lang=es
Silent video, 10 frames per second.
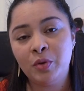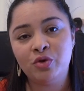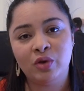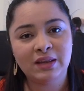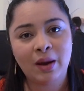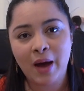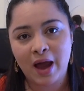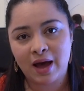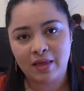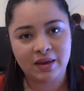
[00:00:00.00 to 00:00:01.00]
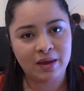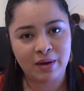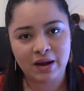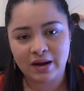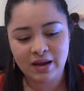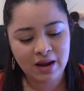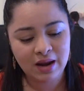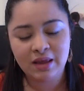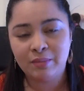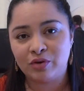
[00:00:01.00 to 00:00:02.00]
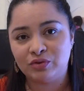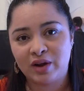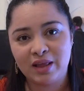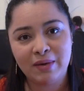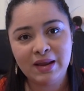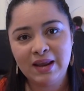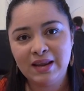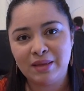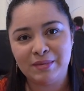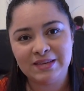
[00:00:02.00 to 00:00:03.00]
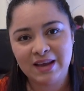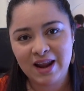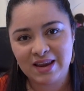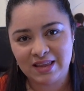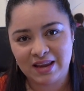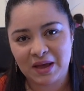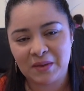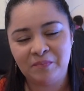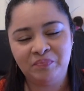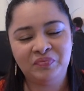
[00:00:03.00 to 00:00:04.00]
pues yo no entraba a nada, ni de bailarina, ni de profesora de baile, ni de mesera, ni de nada.